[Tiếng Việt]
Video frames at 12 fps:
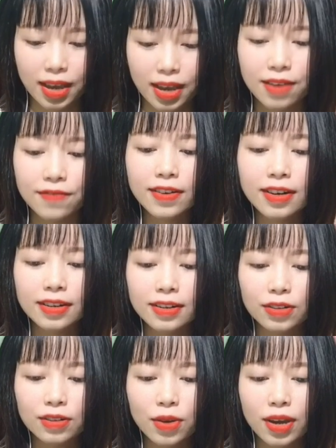Vợ Đường
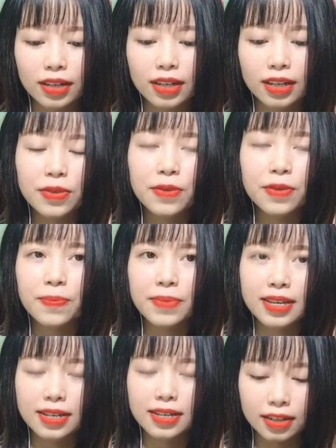Nhuệ tiếp tục bị
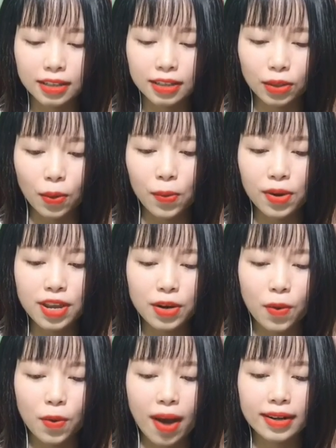khởi tố liên
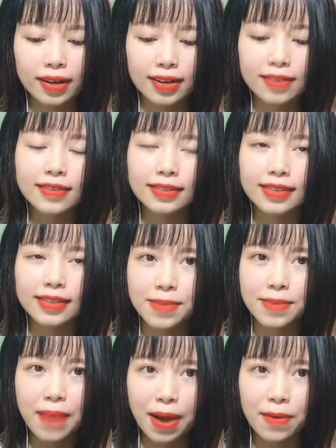quan đến đường dây
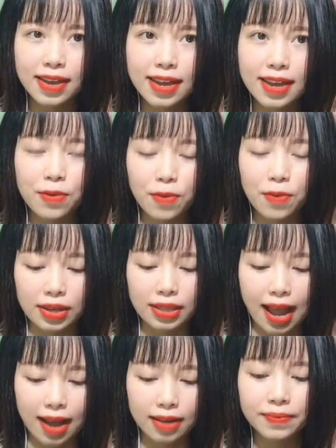bảo kê hỏa
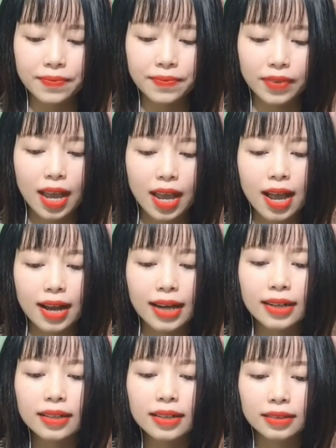táng. Căn
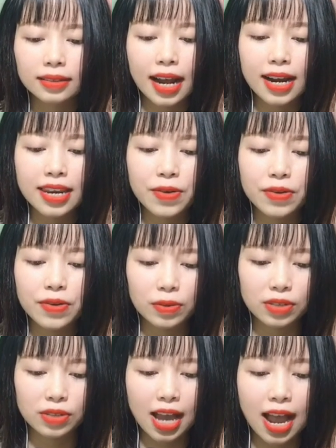cứ tài liệu điều
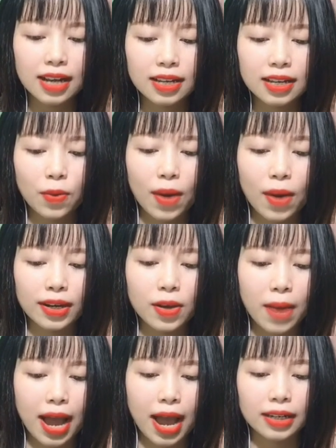tra, cơ quan công
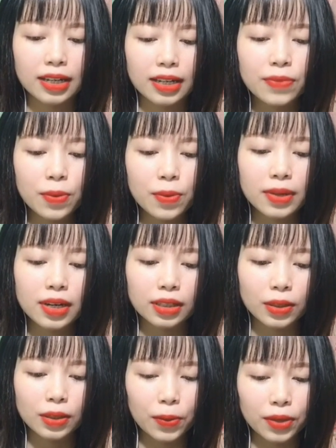an tiếp tục khởi
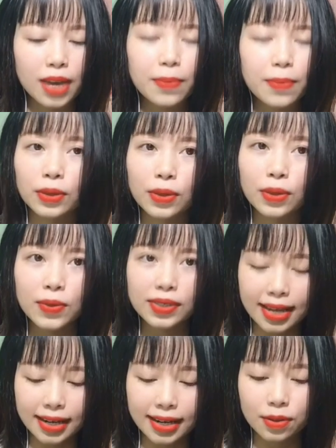tố thêm một tội
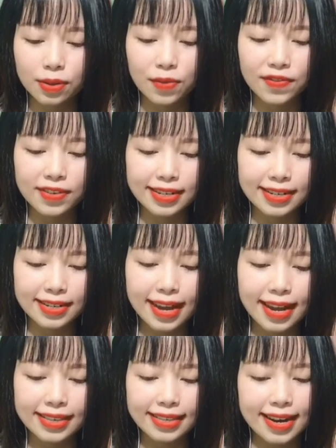danh đối với nữ đại
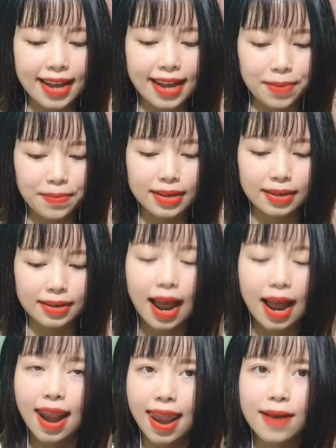gia Thái Bình
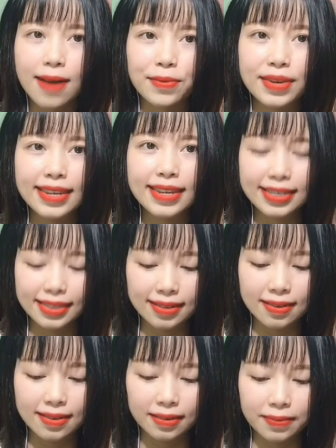là Nguyễn Thị Dương.